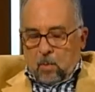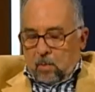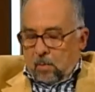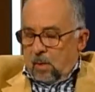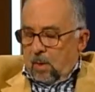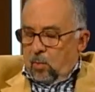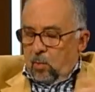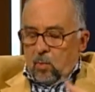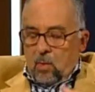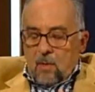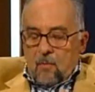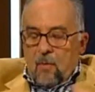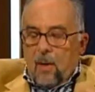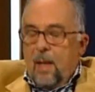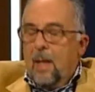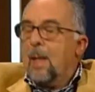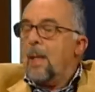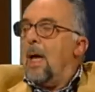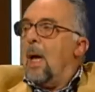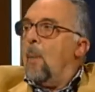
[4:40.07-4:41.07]
en sus
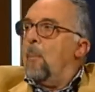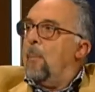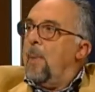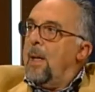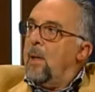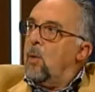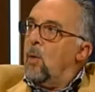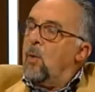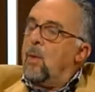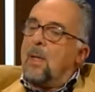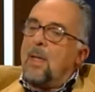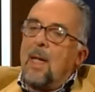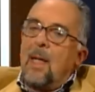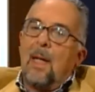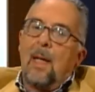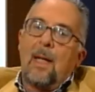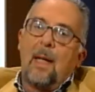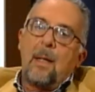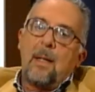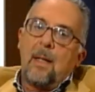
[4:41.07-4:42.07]
diferentes aspectos,
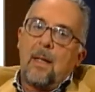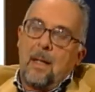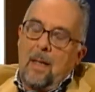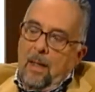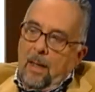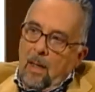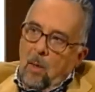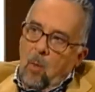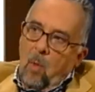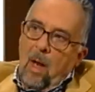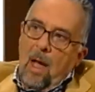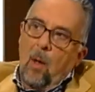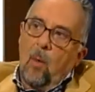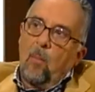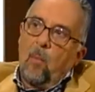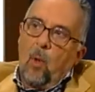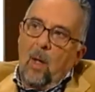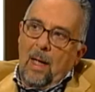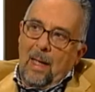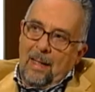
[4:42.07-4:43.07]
tiene que ser regulado
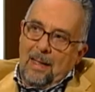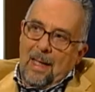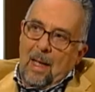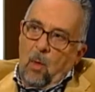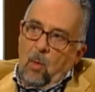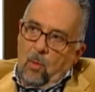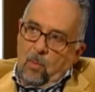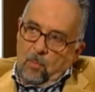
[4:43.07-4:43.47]
por el Estado.